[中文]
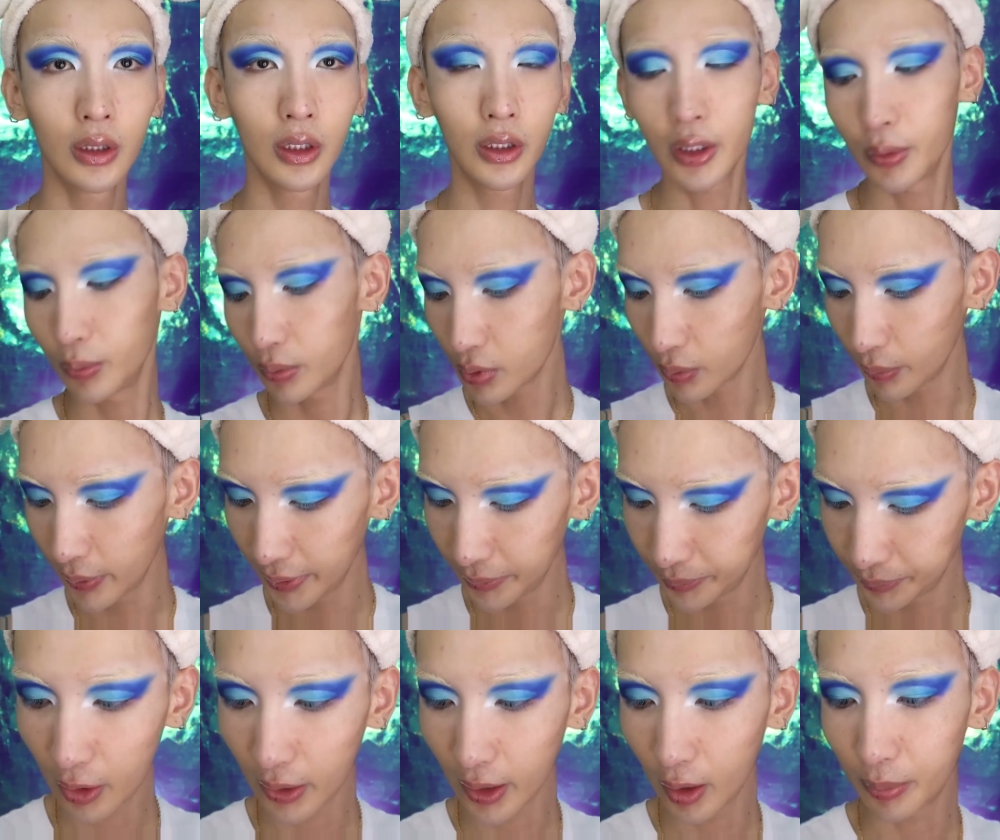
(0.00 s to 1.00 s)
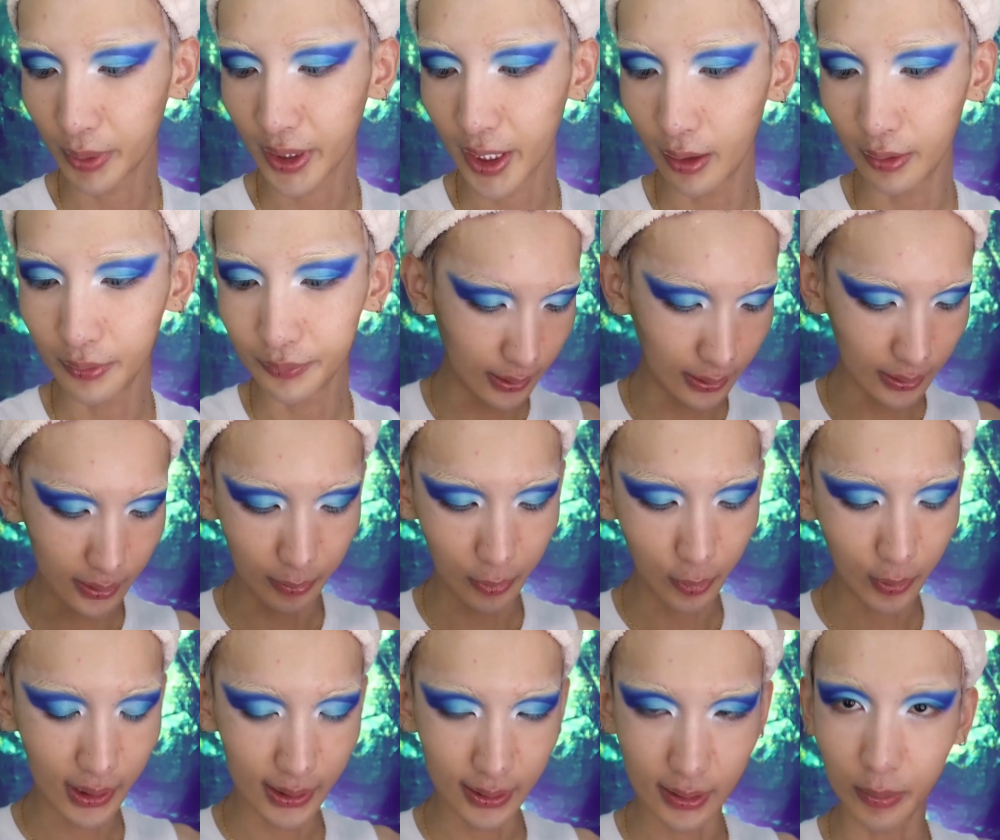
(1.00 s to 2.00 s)
OK，无所谓。OK，OK 啊，想怎
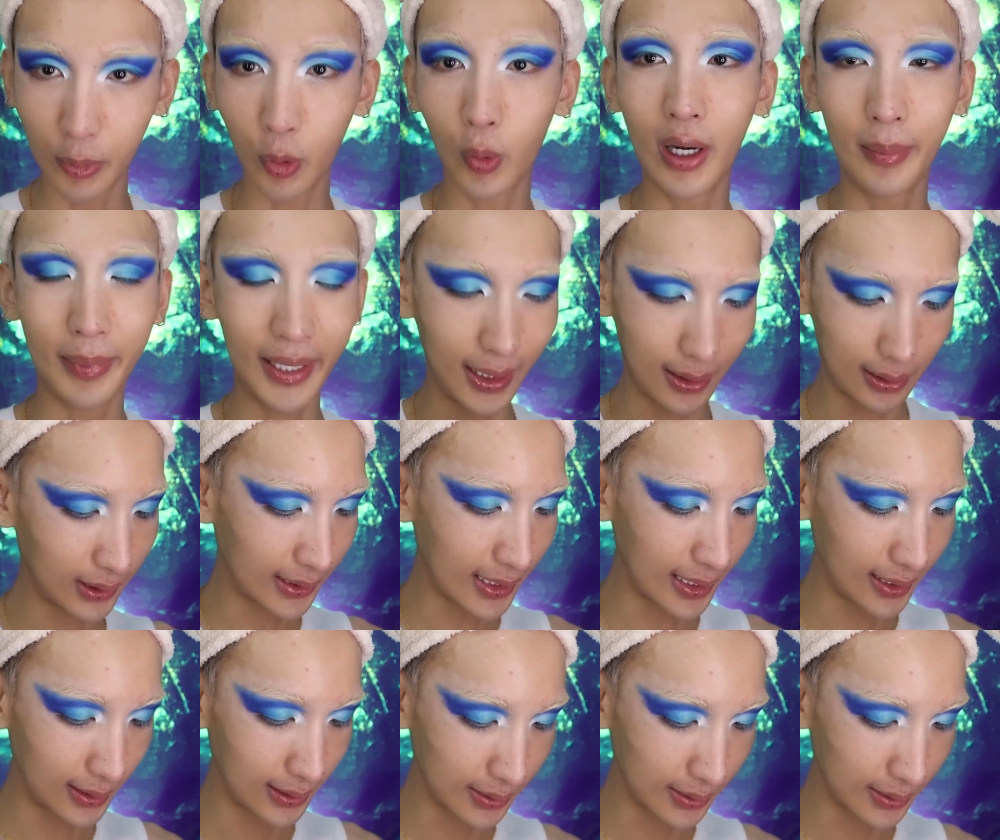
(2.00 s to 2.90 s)
么画怎么画吧，画着看。